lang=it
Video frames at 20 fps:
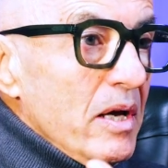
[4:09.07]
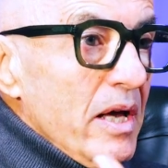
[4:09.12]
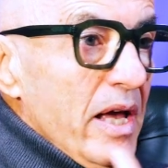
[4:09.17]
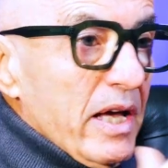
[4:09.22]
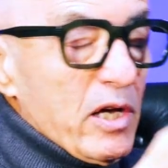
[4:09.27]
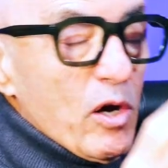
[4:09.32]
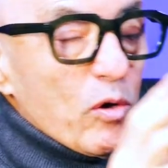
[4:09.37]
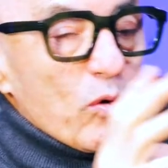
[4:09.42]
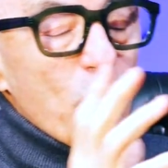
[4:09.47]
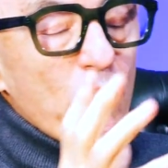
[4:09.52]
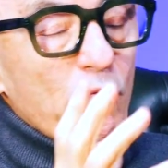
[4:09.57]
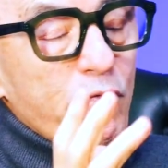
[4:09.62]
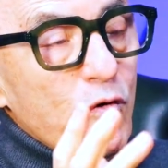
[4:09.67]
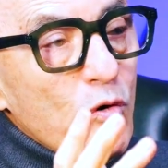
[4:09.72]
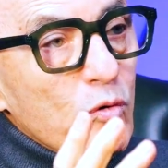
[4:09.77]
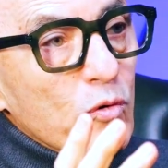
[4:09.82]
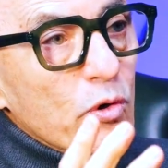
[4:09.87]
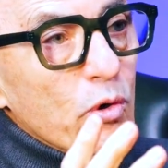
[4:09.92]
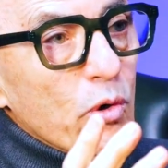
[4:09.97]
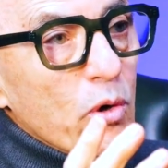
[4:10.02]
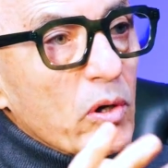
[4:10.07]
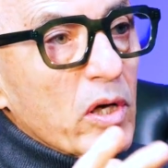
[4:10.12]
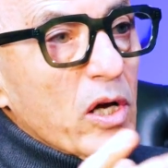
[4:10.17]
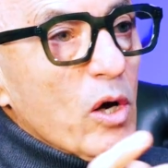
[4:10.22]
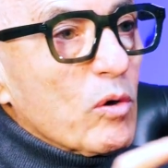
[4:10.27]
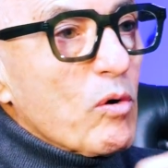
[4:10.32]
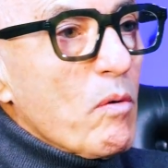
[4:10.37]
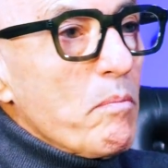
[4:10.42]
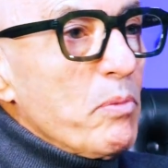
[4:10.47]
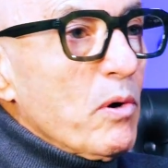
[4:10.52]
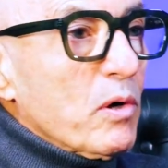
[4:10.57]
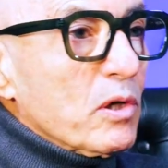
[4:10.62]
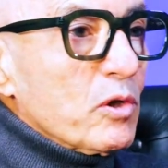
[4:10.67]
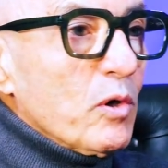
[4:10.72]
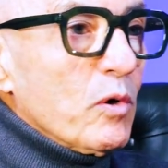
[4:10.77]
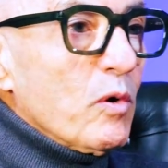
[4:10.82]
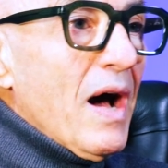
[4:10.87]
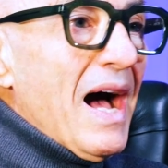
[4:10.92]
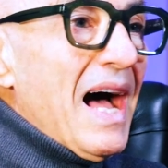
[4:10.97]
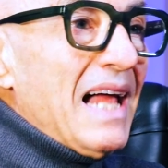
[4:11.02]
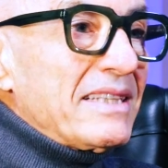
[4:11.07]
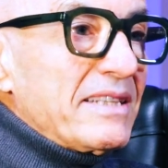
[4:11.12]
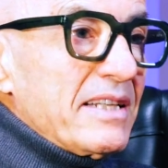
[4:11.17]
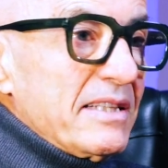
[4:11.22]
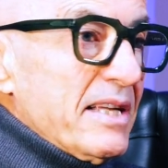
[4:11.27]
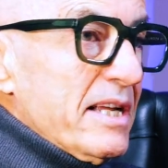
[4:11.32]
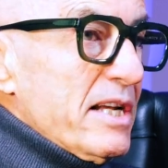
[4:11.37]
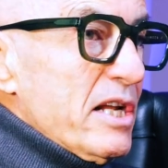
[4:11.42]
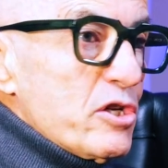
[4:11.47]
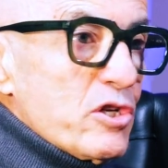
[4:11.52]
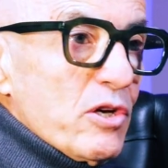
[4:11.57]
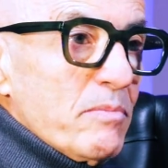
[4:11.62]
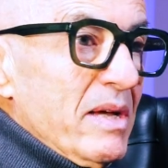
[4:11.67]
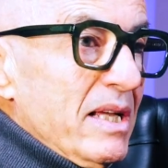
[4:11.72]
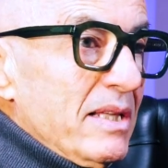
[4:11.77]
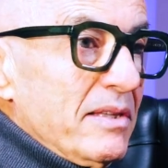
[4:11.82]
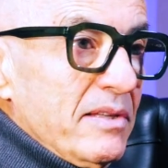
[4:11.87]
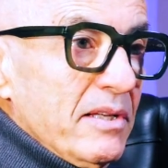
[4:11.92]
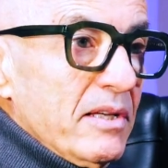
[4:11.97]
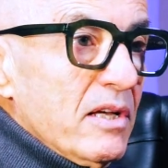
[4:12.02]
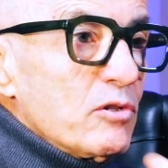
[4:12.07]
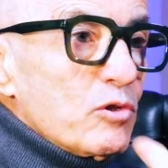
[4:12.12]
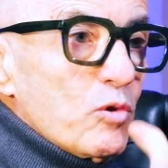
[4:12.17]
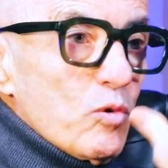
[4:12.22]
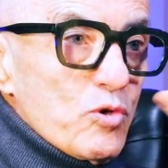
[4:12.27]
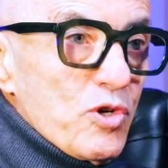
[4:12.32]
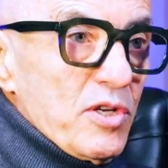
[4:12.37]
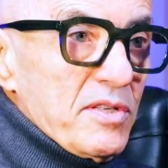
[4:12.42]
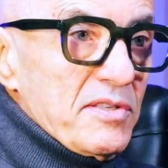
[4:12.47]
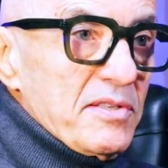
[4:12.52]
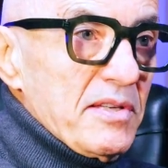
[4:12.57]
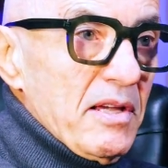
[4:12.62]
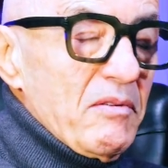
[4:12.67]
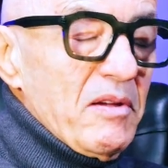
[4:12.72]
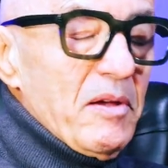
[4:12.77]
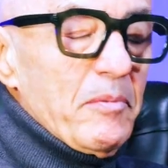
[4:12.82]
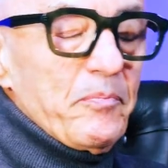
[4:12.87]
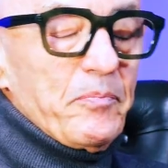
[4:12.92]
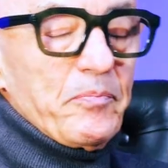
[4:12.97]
e che confondono e che comportano altri danneggiamenti successivi.